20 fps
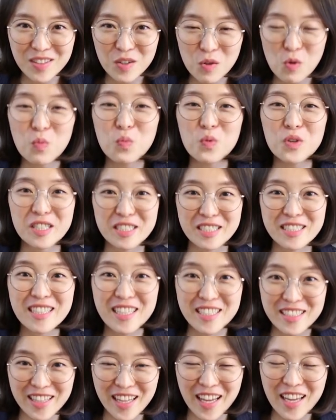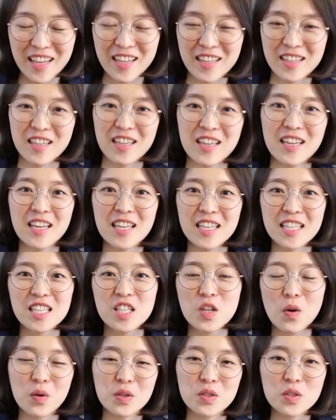공부를 끝내는데
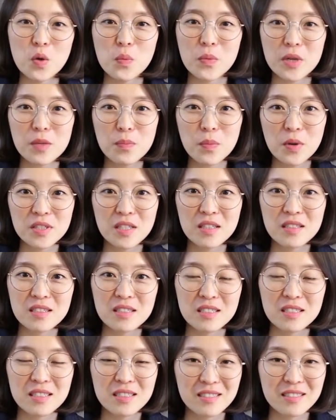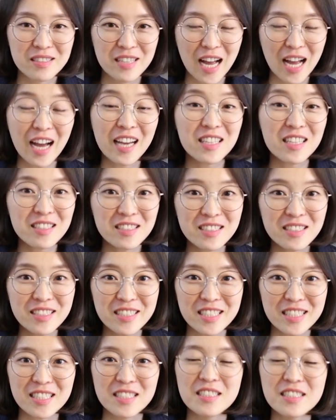이 0.1%의 아이들은